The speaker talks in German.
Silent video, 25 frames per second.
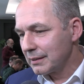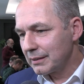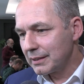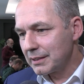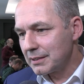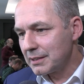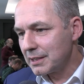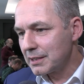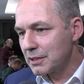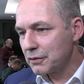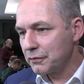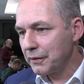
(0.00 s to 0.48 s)

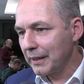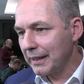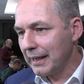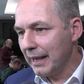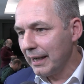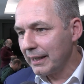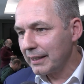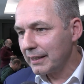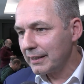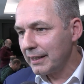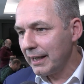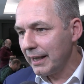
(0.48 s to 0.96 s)
Das ist
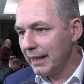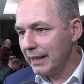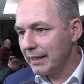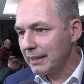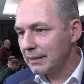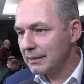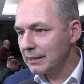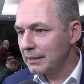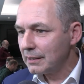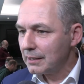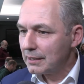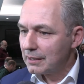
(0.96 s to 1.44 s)

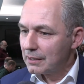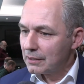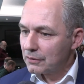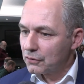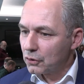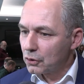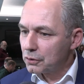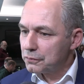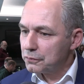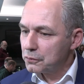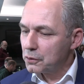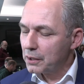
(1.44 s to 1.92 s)
Vergangenheit.
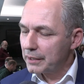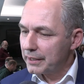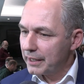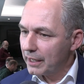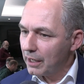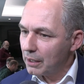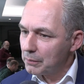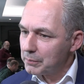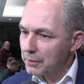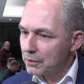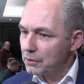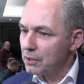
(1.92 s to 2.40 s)
Nach
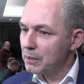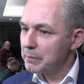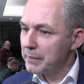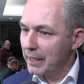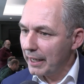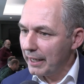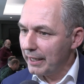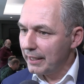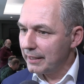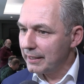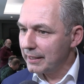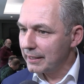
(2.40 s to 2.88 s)
vorne haben wir nur
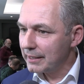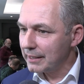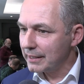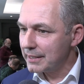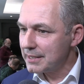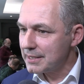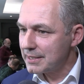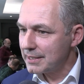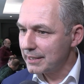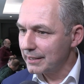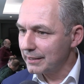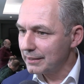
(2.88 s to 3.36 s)
mehr eine
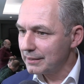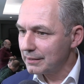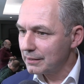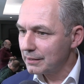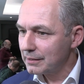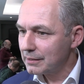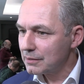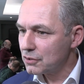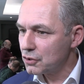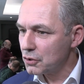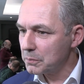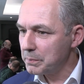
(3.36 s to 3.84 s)
Krise
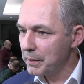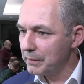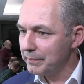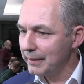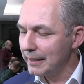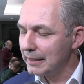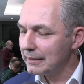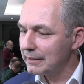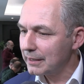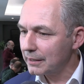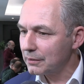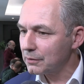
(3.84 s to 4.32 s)
zu
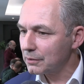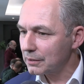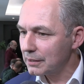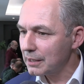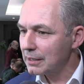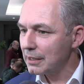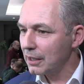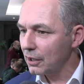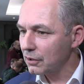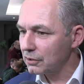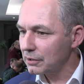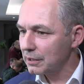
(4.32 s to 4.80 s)
bewältigen. Und
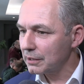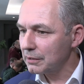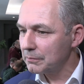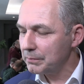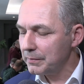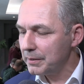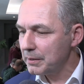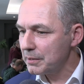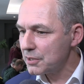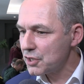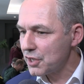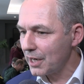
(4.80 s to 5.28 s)
die lautet,
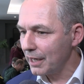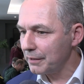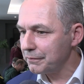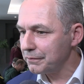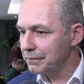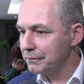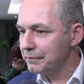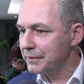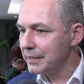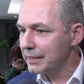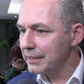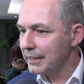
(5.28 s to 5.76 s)
wie
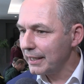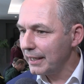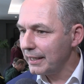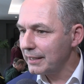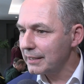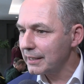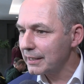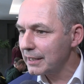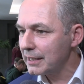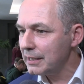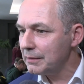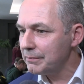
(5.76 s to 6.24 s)
schaffen wir die
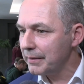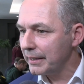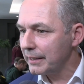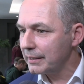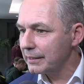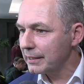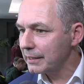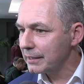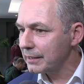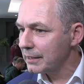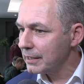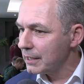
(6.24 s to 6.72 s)

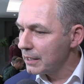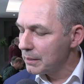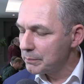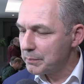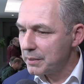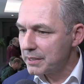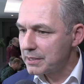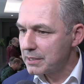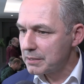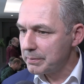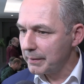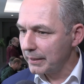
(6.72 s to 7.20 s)
Energiewende
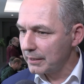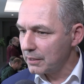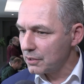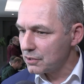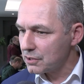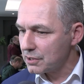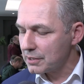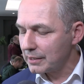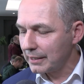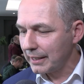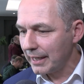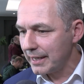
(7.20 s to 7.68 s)
bis
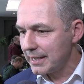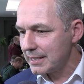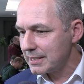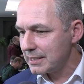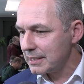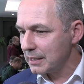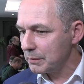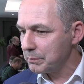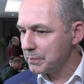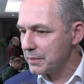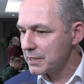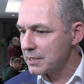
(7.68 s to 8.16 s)

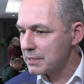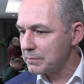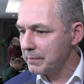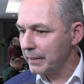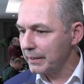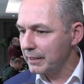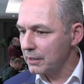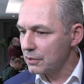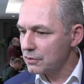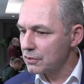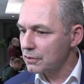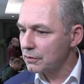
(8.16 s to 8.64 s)
2030, bis
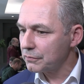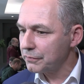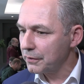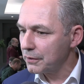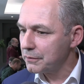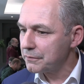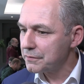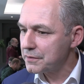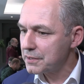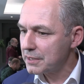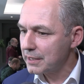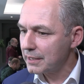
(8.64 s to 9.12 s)

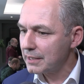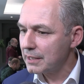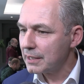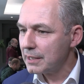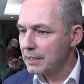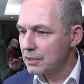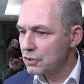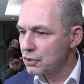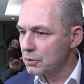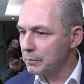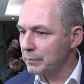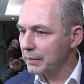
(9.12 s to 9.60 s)
2050
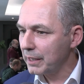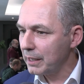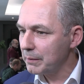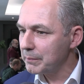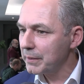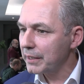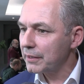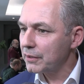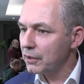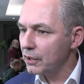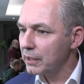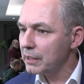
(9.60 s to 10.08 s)
zum
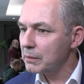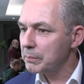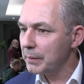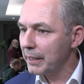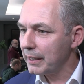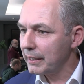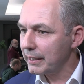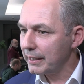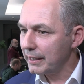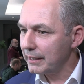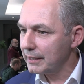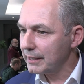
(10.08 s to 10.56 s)
Thema
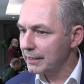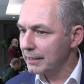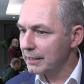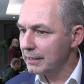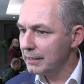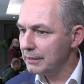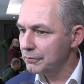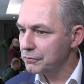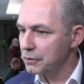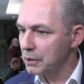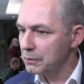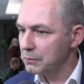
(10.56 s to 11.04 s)
erneuerbare
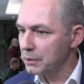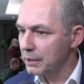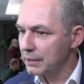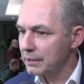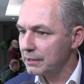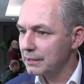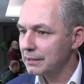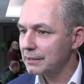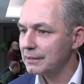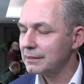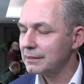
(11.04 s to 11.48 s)
Energie vor Ort?